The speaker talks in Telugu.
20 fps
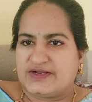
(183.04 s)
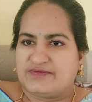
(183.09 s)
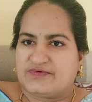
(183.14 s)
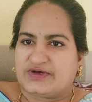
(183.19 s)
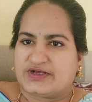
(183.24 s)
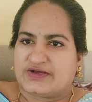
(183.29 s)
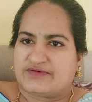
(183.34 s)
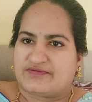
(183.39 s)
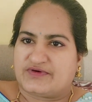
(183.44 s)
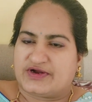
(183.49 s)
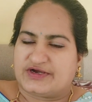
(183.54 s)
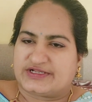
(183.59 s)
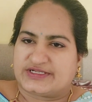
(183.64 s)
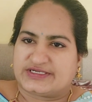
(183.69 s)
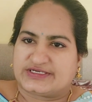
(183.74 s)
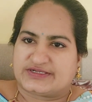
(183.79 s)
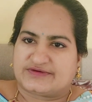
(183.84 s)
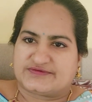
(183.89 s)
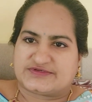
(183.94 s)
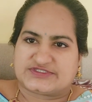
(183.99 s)
మనం ఒక ఫార్టీ
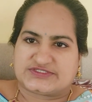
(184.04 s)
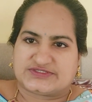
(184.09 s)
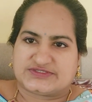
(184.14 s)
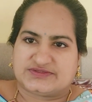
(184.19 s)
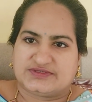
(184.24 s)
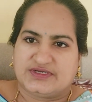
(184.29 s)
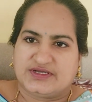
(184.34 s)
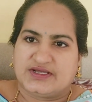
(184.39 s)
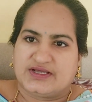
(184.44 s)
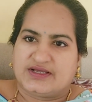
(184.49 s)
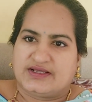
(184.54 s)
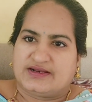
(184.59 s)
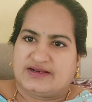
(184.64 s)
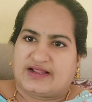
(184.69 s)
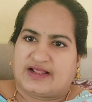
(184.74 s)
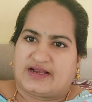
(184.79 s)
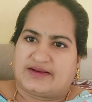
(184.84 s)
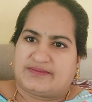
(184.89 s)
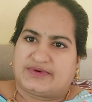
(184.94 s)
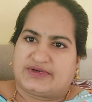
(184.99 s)
ఎయిట్ అవర్స్
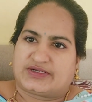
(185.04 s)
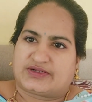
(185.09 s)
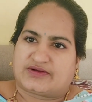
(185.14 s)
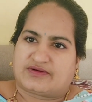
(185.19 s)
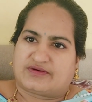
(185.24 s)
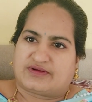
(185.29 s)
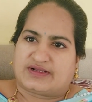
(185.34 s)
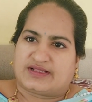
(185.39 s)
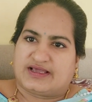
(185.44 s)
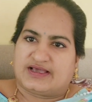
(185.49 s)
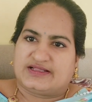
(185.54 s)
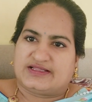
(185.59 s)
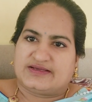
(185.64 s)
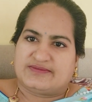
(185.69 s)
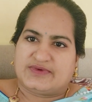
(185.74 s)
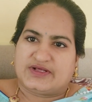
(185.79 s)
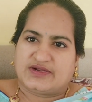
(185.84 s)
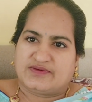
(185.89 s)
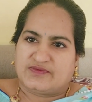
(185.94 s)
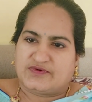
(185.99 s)
నానబెట్టుకోవాలి అదే
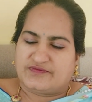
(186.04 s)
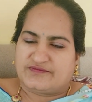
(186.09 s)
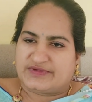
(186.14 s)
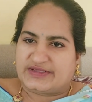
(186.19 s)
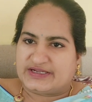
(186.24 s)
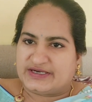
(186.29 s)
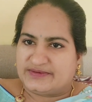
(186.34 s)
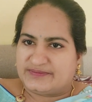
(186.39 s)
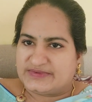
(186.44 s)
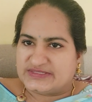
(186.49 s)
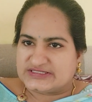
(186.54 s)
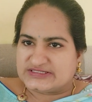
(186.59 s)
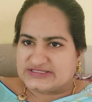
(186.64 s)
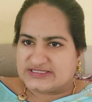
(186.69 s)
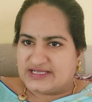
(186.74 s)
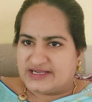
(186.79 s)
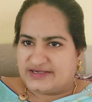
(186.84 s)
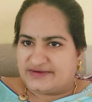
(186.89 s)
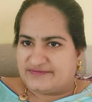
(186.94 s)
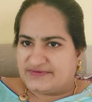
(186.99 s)
మనము వింగిడ్ బీన్స్
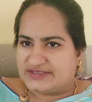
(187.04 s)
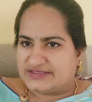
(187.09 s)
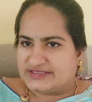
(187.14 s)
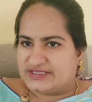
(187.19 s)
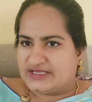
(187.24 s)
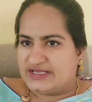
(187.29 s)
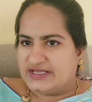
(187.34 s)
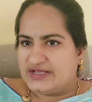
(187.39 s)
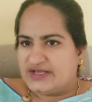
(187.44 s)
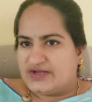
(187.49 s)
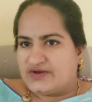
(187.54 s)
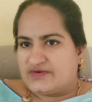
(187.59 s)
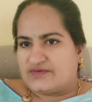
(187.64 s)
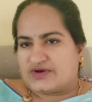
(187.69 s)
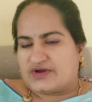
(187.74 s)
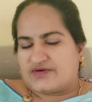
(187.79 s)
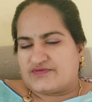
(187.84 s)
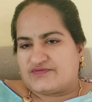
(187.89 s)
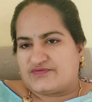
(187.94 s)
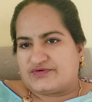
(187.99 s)
లాంటివి అయితే
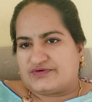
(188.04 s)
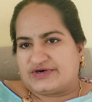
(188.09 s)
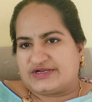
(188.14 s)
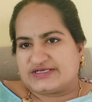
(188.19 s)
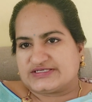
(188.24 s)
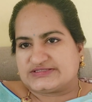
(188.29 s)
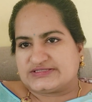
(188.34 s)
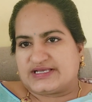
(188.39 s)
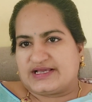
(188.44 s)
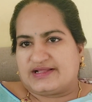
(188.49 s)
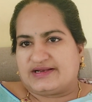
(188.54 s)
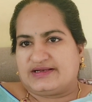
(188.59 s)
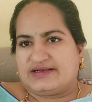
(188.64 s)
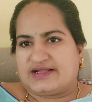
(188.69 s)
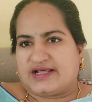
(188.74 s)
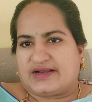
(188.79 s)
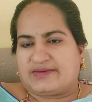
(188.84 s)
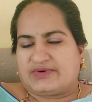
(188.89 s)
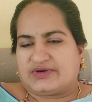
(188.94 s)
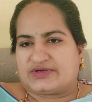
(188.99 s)
ఒక ఫోర్ డేస్ కానీ
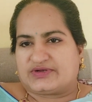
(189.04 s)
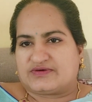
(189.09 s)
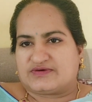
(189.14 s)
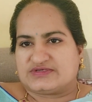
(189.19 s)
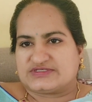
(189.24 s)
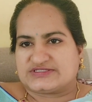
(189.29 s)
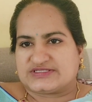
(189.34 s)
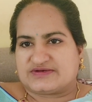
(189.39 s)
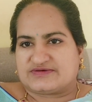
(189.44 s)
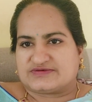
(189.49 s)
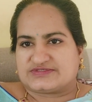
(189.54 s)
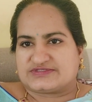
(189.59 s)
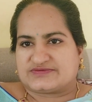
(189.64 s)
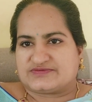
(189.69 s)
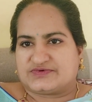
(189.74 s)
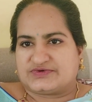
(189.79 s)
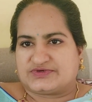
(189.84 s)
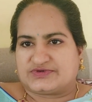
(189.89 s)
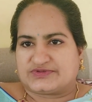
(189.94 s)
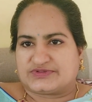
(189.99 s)
నానబెట్టుకోవాల్సిన అవసరం
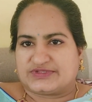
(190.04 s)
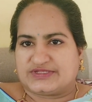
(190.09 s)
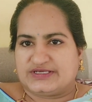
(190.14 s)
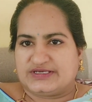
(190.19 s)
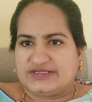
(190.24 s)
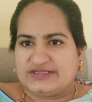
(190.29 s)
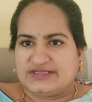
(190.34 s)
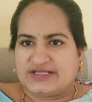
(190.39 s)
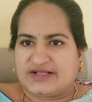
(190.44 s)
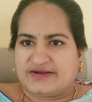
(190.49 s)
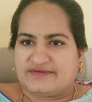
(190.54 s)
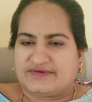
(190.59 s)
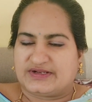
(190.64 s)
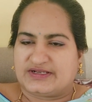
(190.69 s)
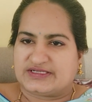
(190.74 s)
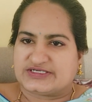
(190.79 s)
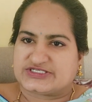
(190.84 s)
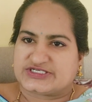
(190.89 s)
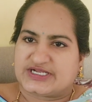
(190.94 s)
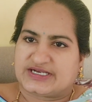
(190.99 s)
ఉంటుంది దానివల్ల
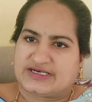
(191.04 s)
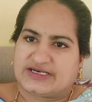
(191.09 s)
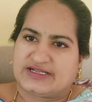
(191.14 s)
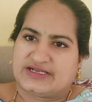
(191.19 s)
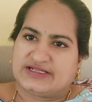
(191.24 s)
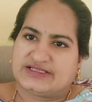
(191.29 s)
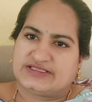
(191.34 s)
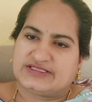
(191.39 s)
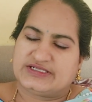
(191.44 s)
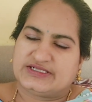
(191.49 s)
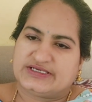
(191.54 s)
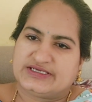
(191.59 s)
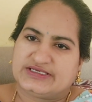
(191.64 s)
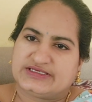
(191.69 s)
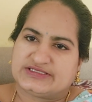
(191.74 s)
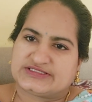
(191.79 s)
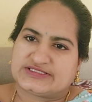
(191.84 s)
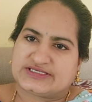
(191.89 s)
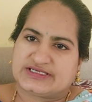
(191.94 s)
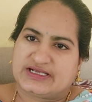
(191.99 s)
షెల్ అనేది
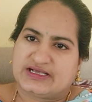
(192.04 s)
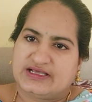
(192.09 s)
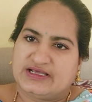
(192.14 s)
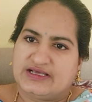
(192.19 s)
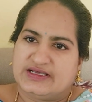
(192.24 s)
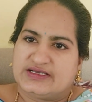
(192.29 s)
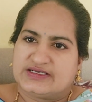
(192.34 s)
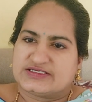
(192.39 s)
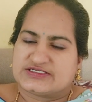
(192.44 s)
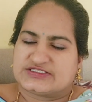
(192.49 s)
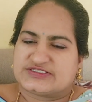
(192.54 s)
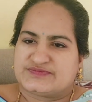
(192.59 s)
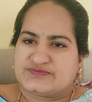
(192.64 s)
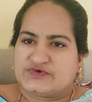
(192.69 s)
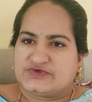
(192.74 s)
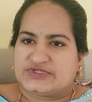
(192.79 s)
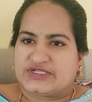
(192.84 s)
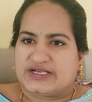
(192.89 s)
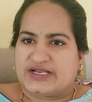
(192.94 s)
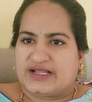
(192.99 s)
ఈజీగా
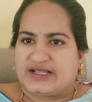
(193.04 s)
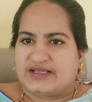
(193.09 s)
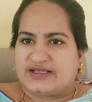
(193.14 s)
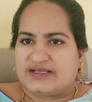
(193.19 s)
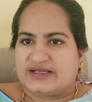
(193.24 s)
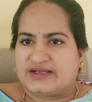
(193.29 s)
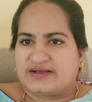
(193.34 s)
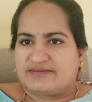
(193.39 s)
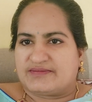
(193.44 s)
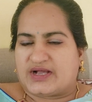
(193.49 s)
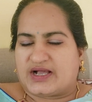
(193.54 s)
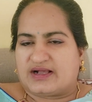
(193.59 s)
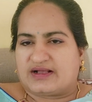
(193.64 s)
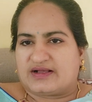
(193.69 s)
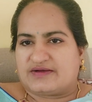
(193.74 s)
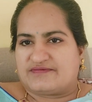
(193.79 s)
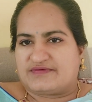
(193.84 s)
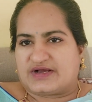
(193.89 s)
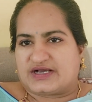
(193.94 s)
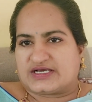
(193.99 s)
స్మూతిన్ అయ్యి
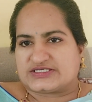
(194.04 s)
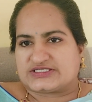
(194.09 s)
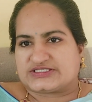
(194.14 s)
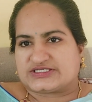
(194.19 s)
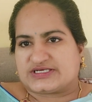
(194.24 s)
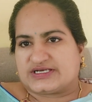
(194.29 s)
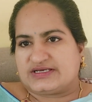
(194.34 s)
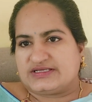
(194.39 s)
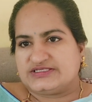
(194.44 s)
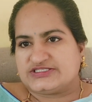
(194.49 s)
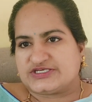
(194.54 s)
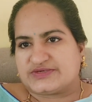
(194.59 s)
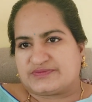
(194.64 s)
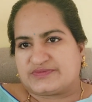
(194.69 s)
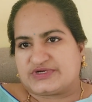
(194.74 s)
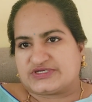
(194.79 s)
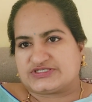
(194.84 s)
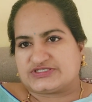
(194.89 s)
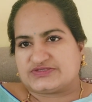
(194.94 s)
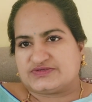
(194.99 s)
బాగా ఫాస్ట్గా
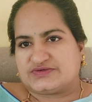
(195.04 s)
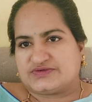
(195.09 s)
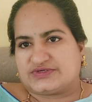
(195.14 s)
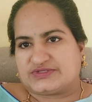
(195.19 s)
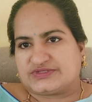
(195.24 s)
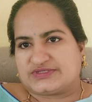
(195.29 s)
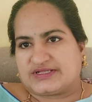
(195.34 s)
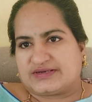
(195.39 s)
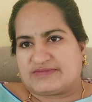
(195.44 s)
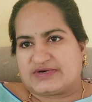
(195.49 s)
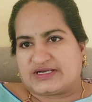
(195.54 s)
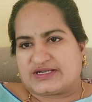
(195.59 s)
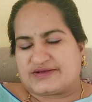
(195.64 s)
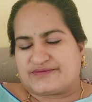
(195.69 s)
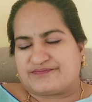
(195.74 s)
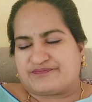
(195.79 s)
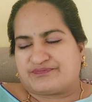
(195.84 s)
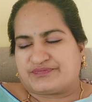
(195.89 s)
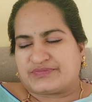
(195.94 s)
జర్మినేషన్ ఉంటుందన్నమాట